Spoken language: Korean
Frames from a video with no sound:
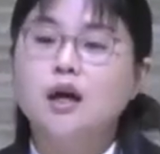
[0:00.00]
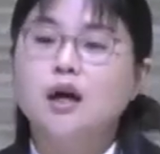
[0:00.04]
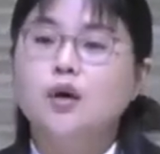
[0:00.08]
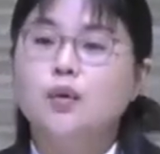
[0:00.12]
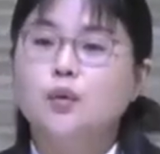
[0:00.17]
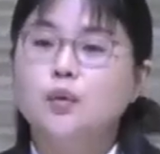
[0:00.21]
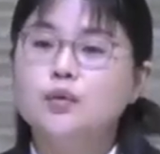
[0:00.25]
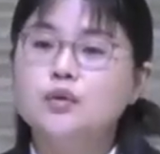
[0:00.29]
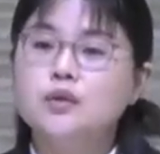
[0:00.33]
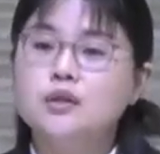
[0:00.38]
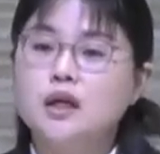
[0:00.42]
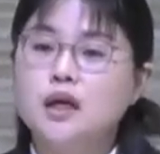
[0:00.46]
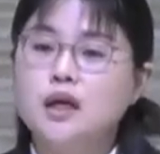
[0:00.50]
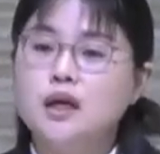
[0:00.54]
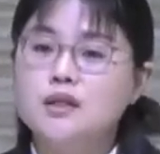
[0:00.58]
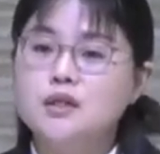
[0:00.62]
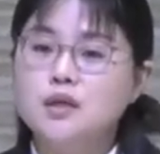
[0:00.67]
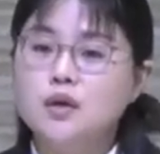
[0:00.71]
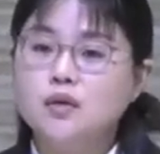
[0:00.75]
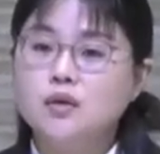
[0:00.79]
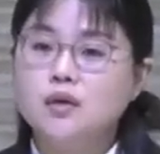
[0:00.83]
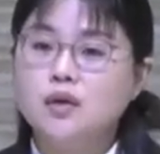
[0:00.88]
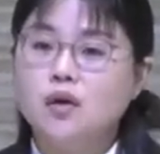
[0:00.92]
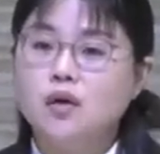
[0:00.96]
오늘의
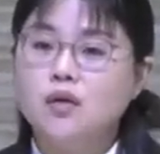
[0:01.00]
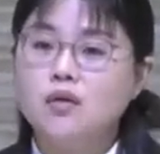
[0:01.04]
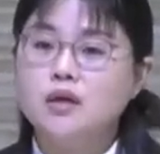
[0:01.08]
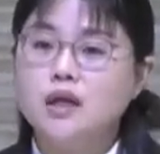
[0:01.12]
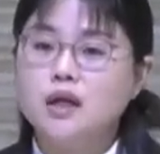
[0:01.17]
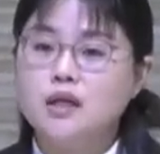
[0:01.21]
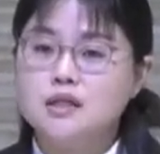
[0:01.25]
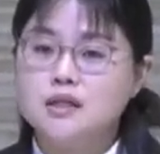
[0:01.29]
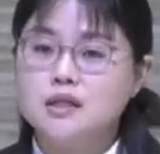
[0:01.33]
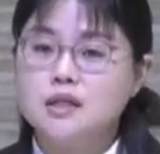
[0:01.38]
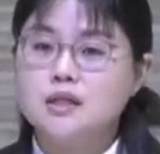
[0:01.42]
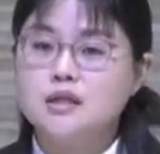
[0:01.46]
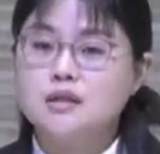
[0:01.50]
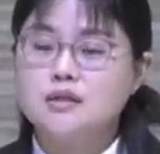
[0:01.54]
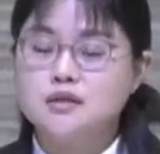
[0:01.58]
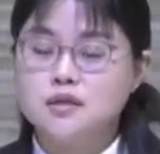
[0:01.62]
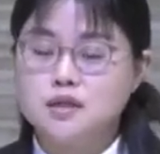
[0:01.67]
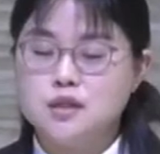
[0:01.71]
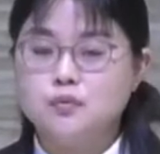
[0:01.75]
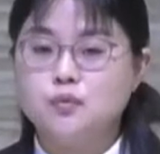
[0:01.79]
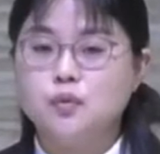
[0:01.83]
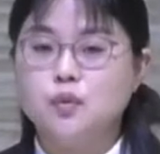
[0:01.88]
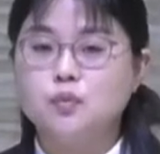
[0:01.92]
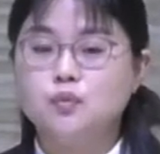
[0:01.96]
성경 같이
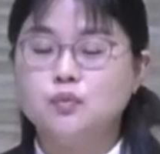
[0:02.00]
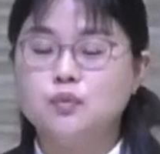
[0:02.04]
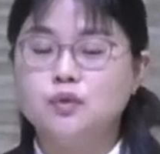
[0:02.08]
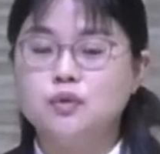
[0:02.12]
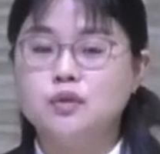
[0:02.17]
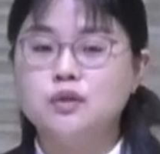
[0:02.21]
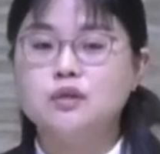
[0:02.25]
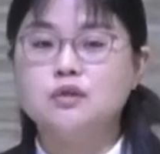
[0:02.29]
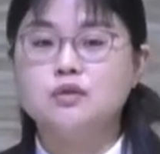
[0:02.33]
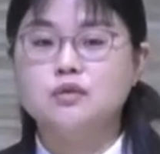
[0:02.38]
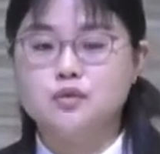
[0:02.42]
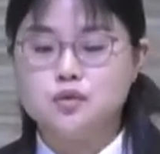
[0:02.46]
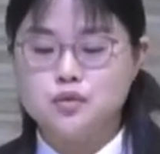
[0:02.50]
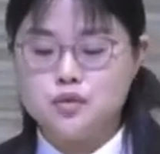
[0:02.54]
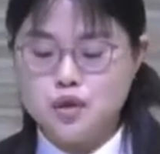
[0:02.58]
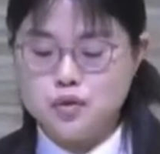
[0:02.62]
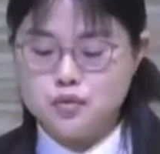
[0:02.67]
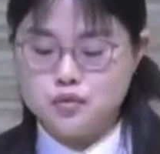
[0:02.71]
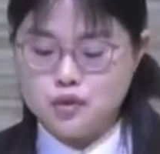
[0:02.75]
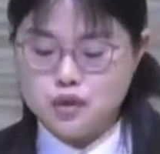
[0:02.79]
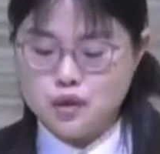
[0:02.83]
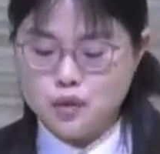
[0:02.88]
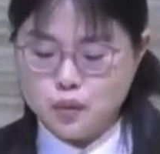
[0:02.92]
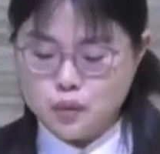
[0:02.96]
읽으실 본문은
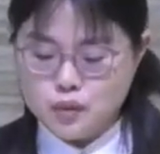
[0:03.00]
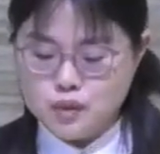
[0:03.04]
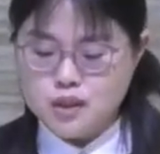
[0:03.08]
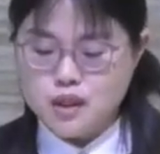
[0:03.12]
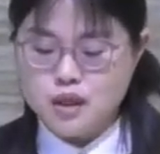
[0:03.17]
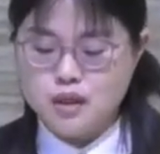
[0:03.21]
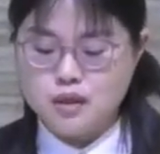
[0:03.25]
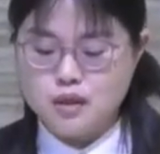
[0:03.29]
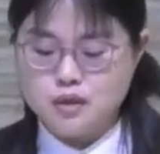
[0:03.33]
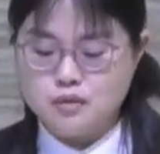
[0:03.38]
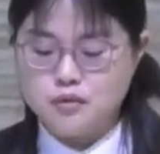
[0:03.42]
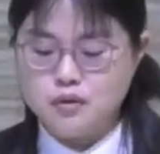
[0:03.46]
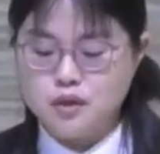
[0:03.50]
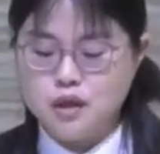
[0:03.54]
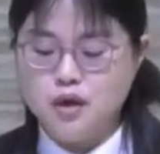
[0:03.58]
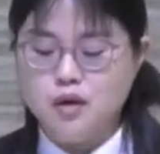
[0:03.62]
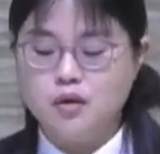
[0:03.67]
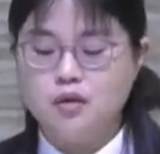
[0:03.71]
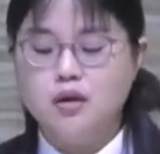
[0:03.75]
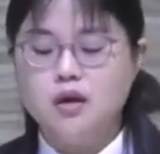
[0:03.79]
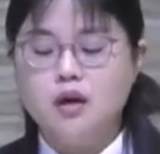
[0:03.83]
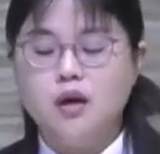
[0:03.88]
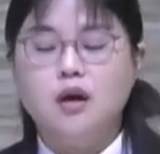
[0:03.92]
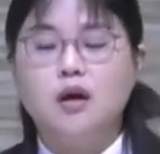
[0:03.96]
출애굽기
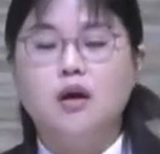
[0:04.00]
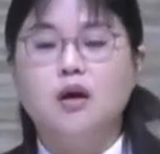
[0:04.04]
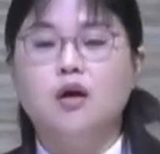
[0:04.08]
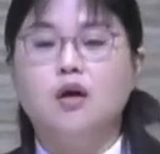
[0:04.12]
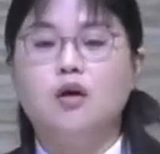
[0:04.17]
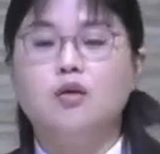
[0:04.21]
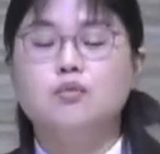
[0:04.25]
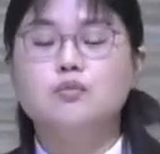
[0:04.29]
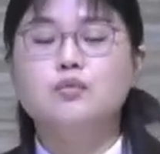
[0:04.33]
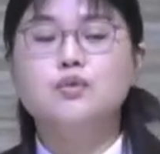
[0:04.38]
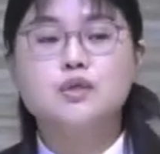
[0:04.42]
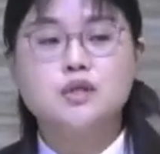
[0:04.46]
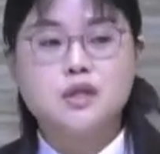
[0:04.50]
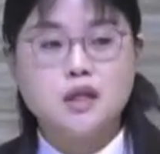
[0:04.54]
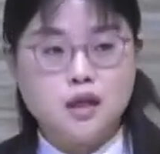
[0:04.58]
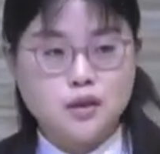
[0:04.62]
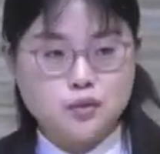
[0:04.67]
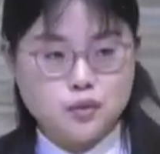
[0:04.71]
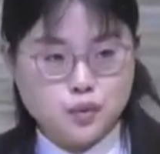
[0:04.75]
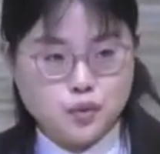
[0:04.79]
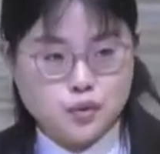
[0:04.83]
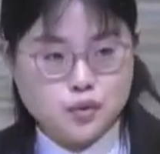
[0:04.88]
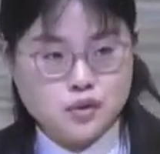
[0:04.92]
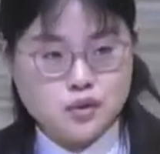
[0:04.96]
5장이고요. 어,
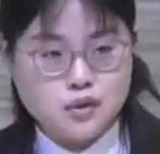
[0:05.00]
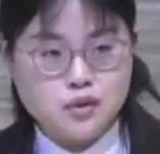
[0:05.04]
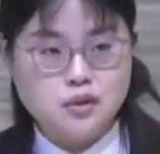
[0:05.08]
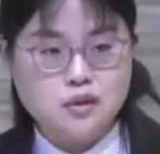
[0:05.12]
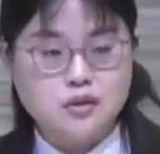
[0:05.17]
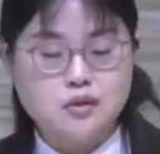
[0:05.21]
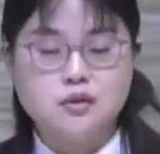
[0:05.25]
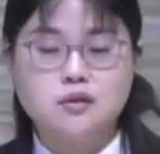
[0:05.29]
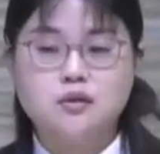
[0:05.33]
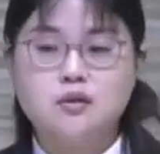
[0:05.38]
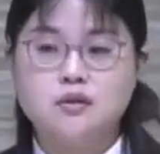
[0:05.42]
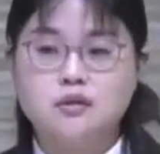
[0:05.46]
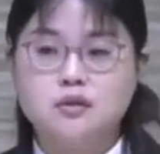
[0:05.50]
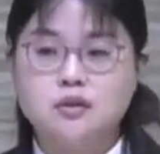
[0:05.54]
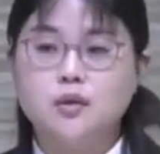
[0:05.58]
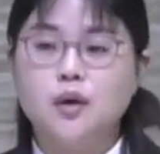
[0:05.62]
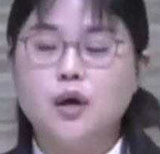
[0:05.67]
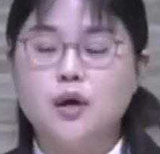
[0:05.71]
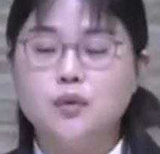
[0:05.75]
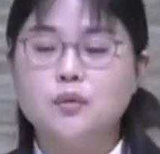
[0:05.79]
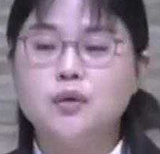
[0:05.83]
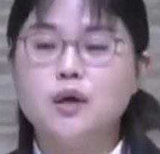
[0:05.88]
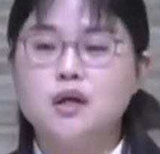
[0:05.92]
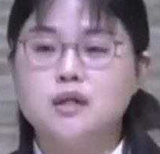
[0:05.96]
묵상 노트 등을
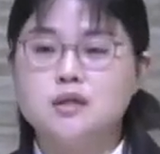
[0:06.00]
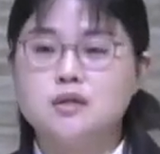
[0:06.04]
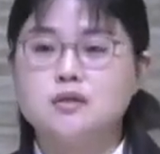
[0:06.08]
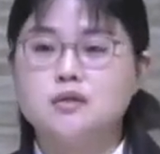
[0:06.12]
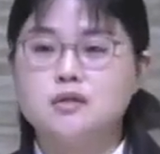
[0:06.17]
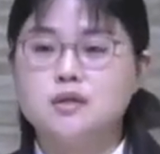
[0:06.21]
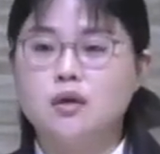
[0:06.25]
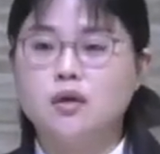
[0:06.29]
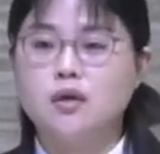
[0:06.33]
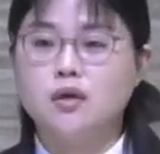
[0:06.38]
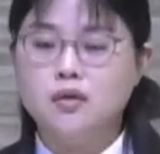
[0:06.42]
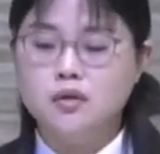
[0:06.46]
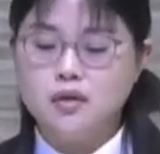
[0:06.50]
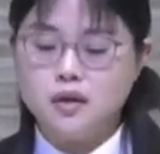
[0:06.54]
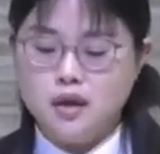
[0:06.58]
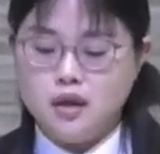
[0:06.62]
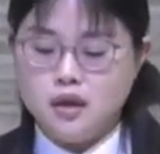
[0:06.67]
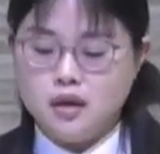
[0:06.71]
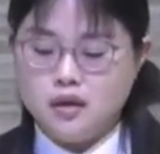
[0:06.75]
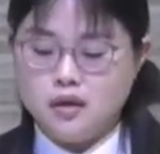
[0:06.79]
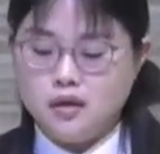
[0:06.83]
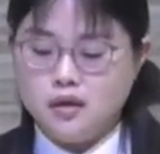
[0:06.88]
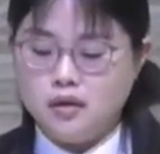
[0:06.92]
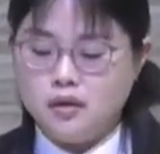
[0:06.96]
활용하셔서
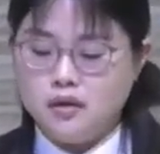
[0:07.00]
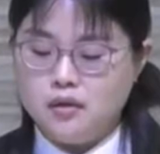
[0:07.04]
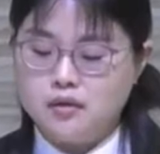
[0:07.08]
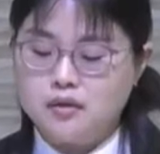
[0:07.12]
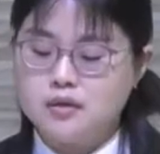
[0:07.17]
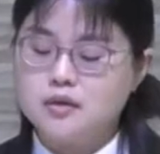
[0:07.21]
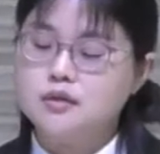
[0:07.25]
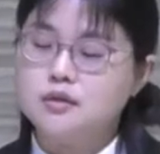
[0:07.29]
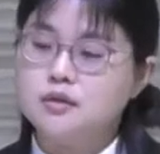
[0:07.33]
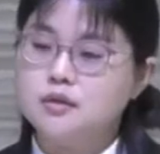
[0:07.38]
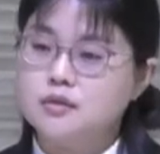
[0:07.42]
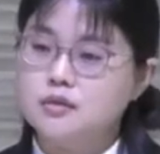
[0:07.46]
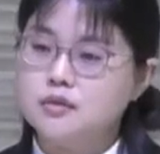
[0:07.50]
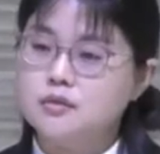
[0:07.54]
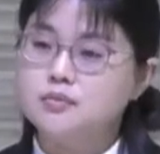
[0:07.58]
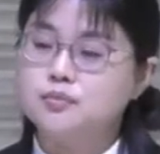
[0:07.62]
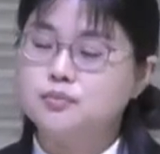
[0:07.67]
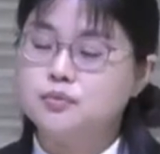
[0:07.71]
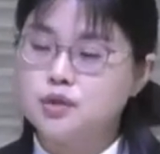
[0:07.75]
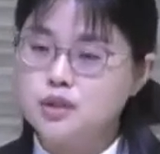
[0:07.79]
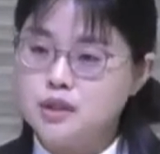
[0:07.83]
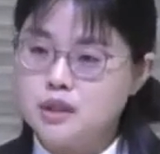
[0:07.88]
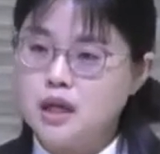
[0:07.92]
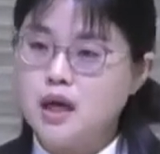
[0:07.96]
어, 그
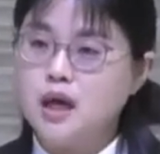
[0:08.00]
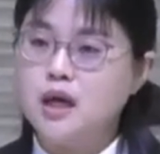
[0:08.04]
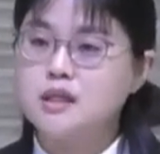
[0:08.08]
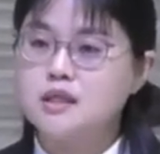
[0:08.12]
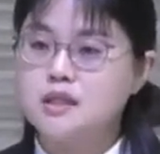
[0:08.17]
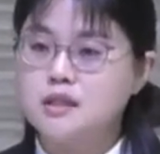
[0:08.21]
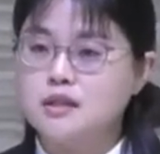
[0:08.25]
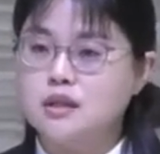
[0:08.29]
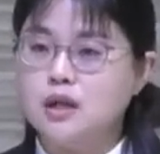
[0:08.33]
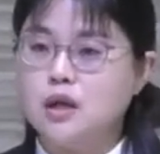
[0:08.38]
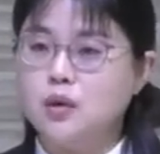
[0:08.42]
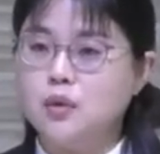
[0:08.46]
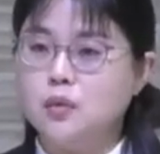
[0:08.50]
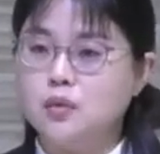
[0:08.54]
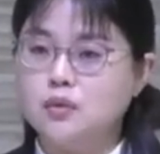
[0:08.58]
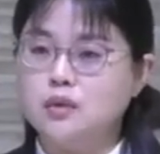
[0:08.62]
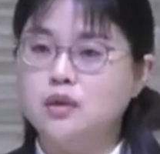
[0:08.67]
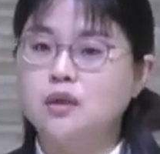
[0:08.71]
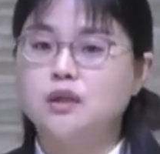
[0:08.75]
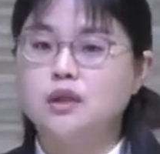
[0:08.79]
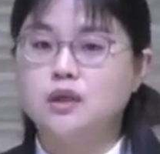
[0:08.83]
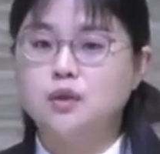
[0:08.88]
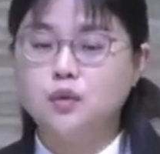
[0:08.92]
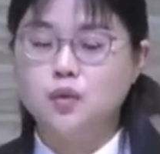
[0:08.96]
묵상하신
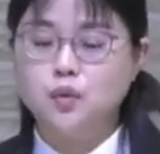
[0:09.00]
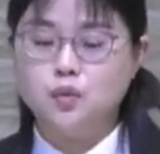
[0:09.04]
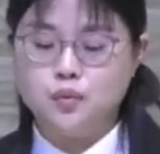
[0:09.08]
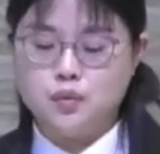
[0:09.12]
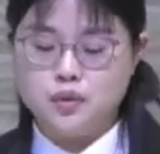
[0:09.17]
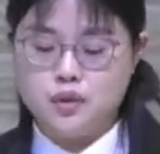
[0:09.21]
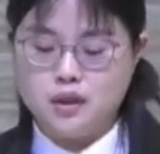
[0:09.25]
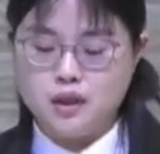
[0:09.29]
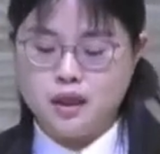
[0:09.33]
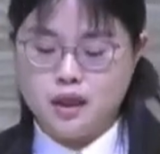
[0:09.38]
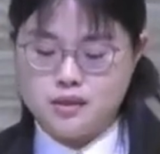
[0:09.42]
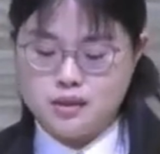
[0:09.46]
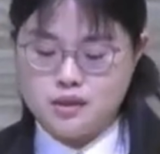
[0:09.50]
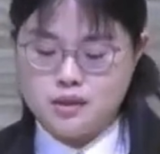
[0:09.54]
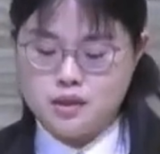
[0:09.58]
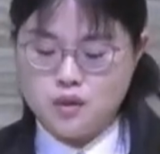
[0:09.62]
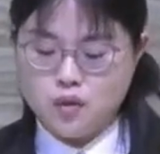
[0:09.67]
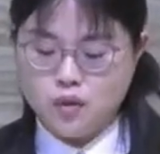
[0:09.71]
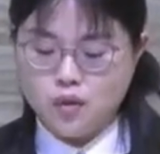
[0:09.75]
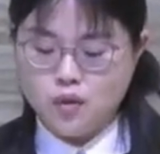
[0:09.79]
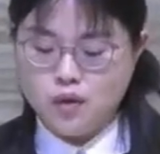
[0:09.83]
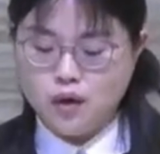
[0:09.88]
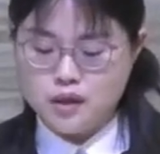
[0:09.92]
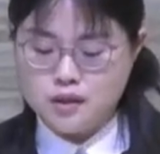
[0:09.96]
내용을 기도문을 같이
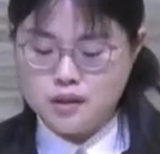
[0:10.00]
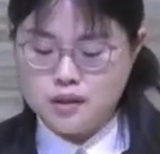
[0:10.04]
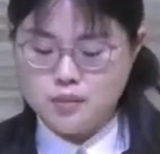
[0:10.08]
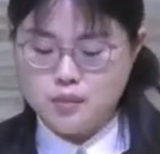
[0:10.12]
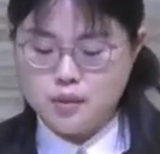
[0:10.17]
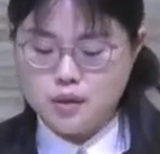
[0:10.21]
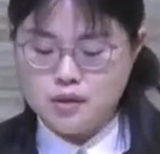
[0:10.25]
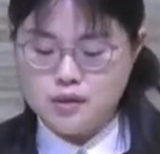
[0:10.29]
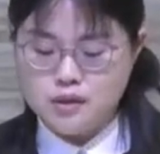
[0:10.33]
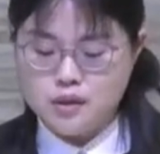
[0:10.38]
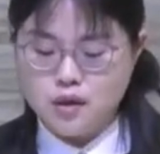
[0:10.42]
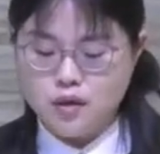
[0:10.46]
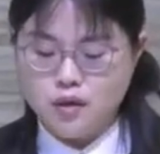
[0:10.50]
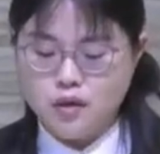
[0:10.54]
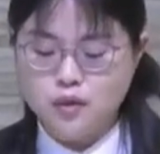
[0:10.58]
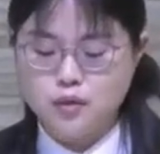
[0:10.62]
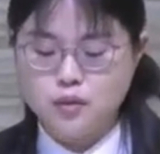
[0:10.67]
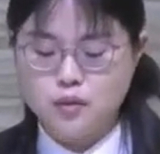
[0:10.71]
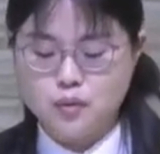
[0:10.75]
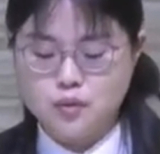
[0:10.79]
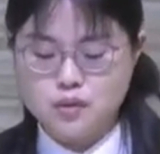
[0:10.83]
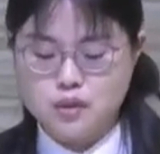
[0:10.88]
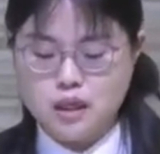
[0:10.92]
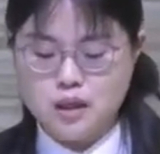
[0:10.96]
적어 가시면서
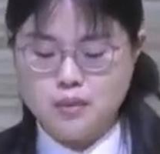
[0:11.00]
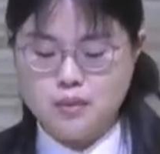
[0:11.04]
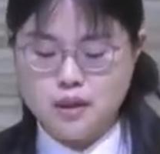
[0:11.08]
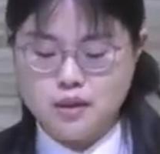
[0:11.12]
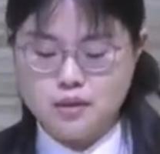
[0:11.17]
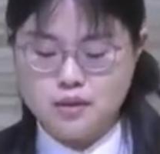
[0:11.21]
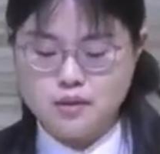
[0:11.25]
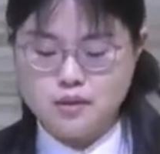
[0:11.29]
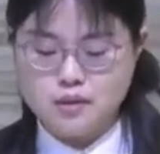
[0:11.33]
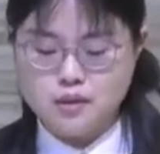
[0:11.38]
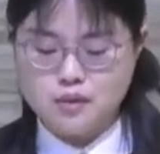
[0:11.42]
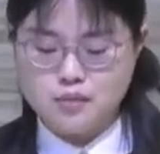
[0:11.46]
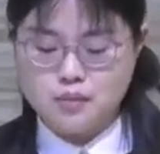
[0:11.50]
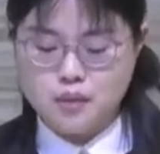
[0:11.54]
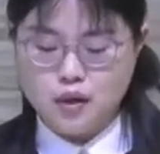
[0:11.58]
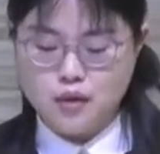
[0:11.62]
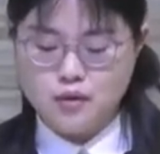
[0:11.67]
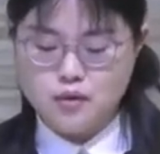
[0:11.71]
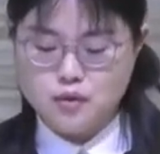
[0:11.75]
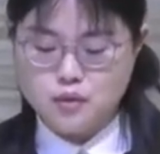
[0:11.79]
동참하셨으면